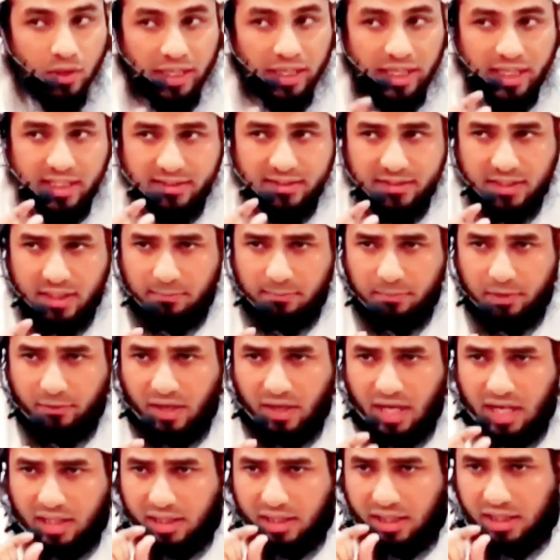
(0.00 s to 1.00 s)
तो ऐसे
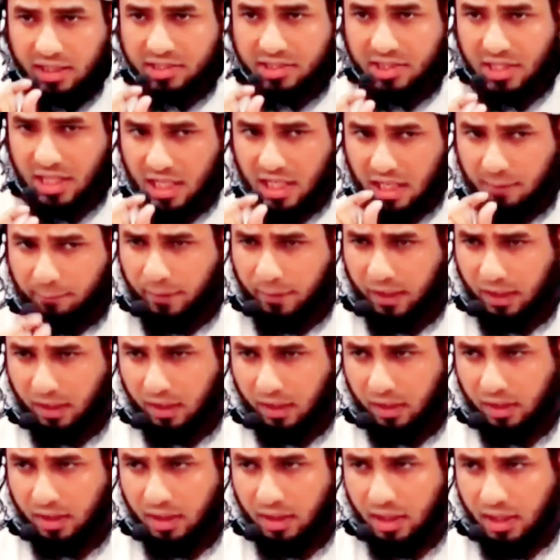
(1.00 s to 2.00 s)
मौाक़े जहां पर
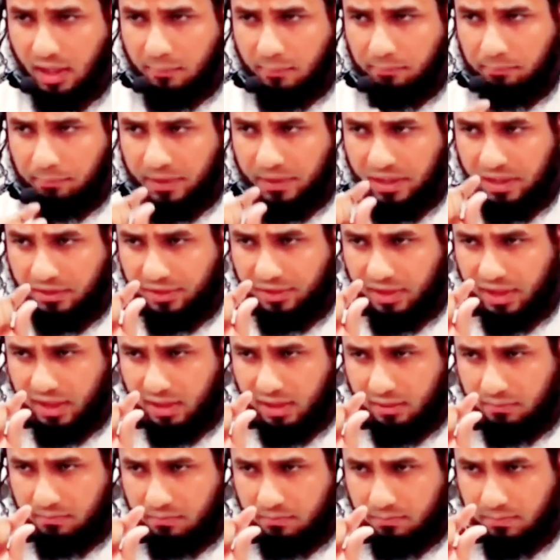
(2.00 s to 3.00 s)

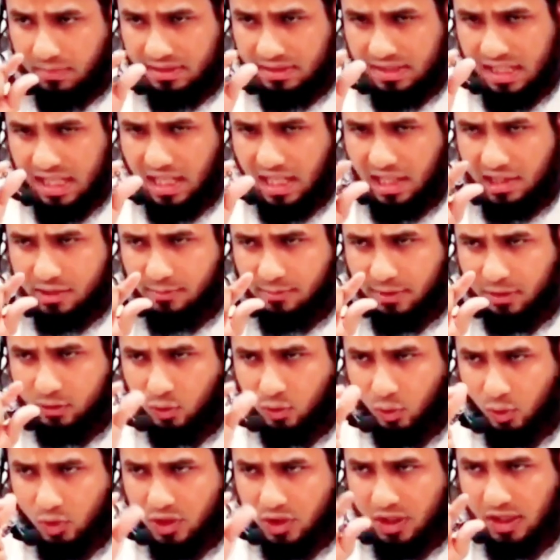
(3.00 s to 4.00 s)
बीवी मिजाज में
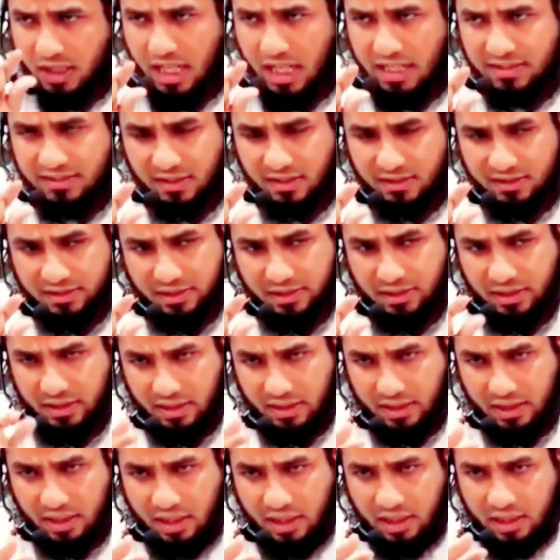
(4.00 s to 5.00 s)
तुरशी ला सकती
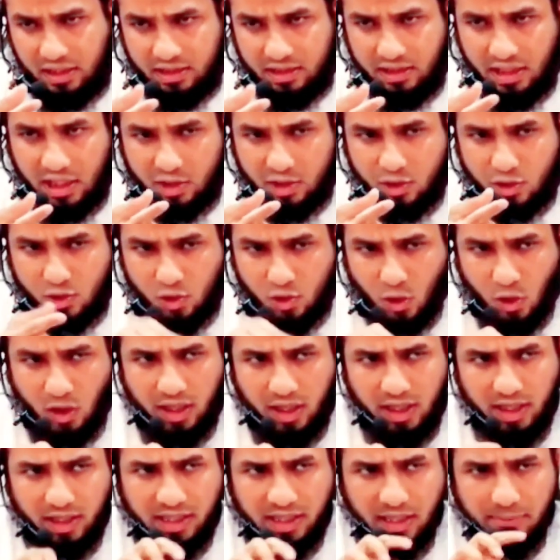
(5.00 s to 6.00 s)
है या
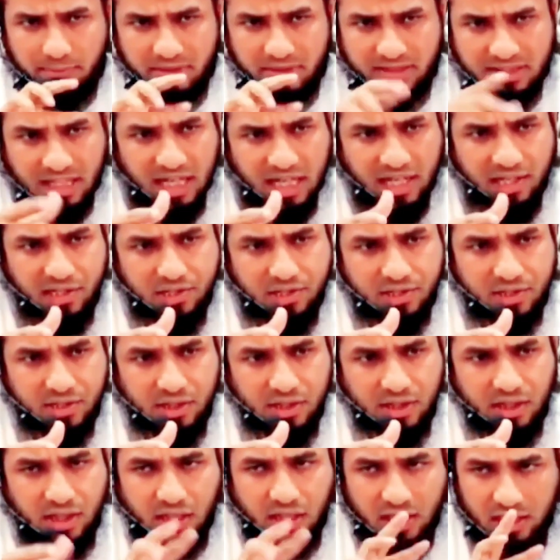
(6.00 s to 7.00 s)
शोहर का मिजाज
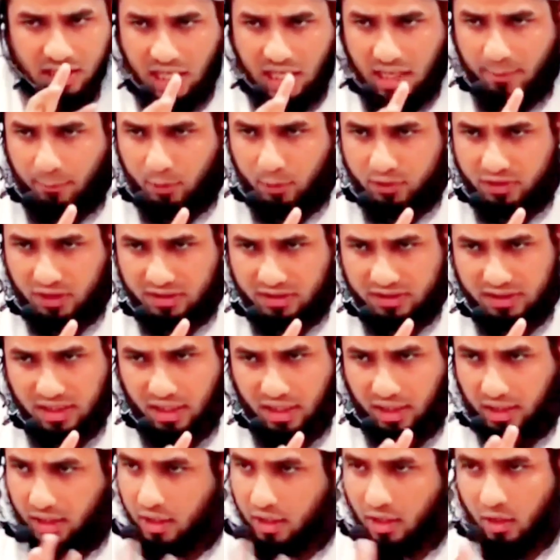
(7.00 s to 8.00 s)
खराब हो सकता
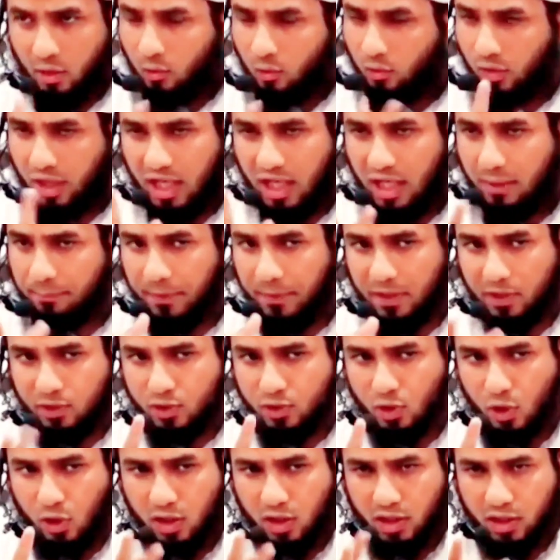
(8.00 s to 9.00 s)
है वहां पर
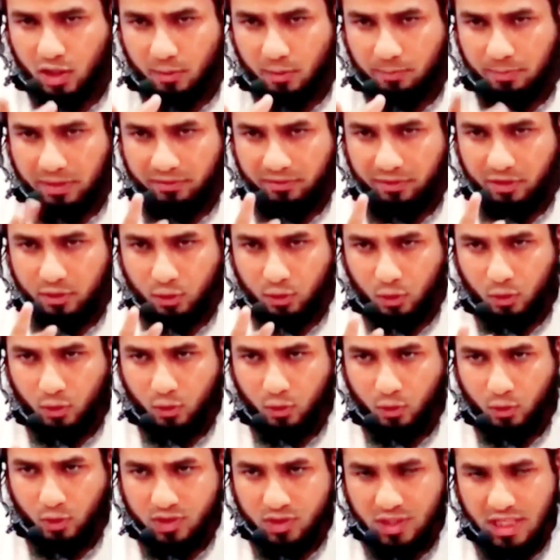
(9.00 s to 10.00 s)
शोहर और बीवी
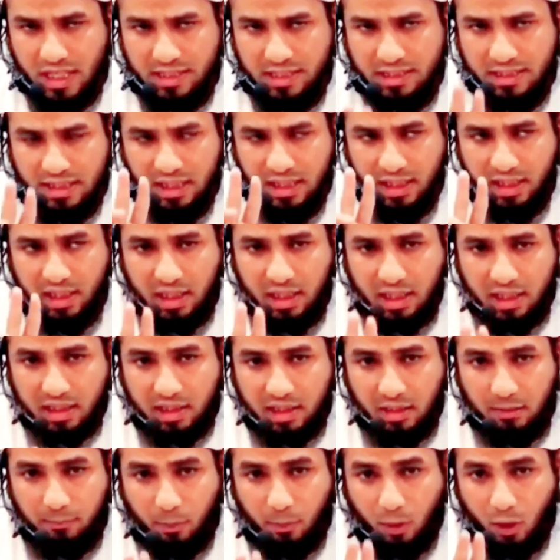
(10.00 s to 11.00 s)
दोनों को चाहिए
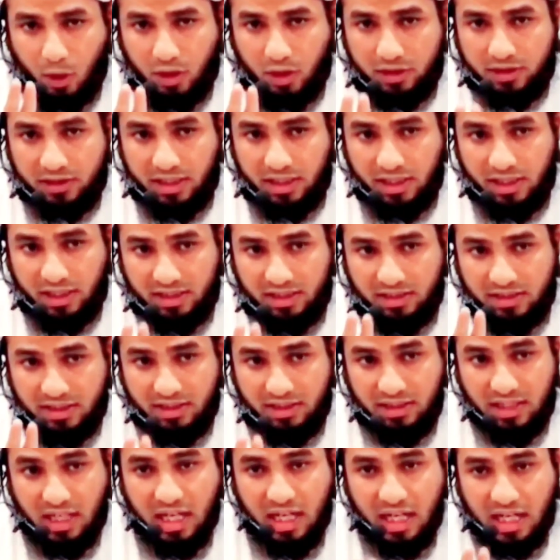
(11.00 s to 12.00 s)
कि बहुत
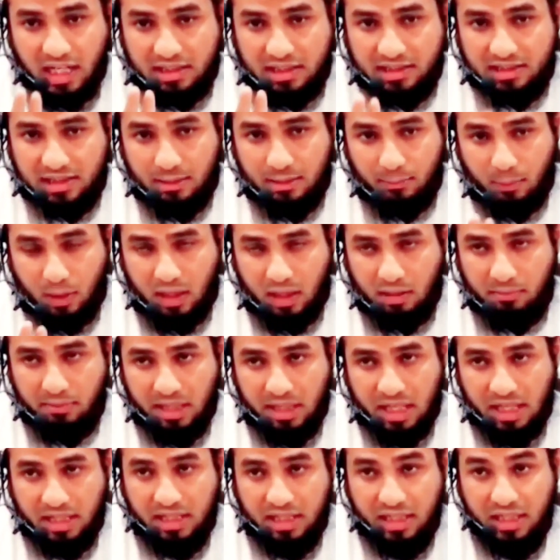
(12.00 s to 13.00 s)
एहतियात का
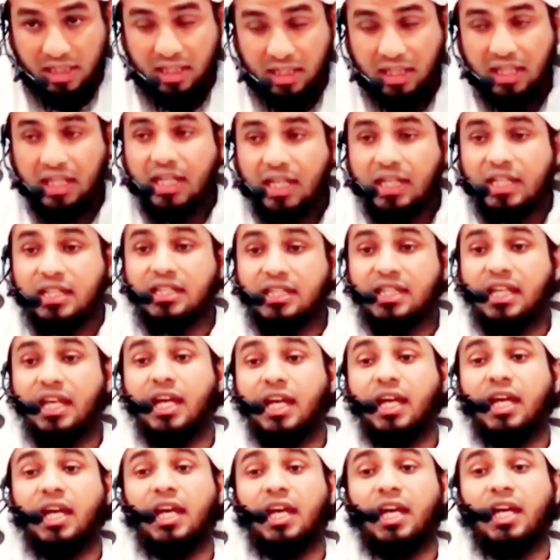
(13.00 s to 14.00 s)
मामला करें
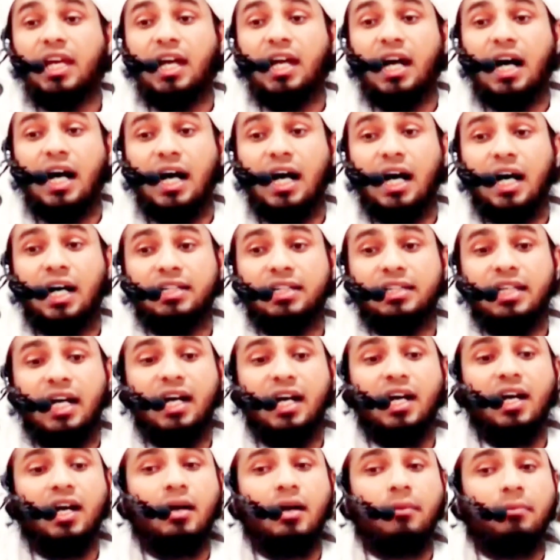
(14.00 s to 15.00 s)
यह है
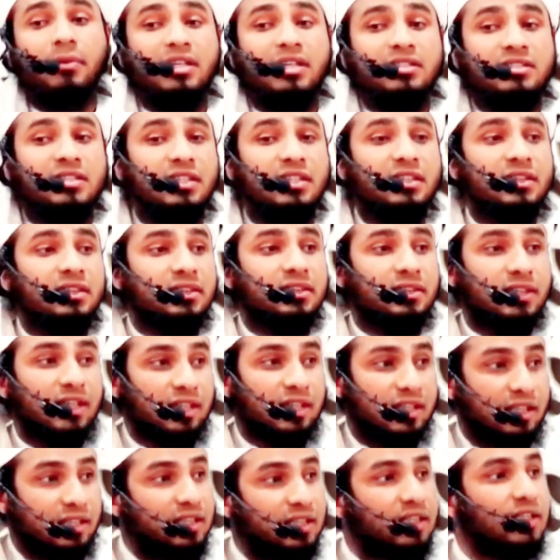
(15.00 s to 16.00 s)
आदाब
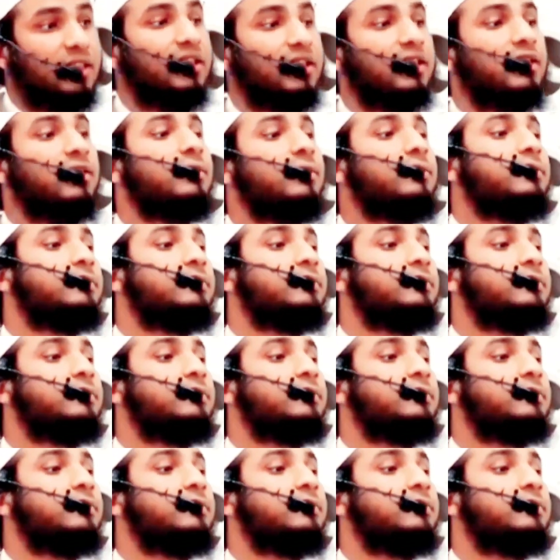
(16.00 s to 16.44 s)
जिंदगी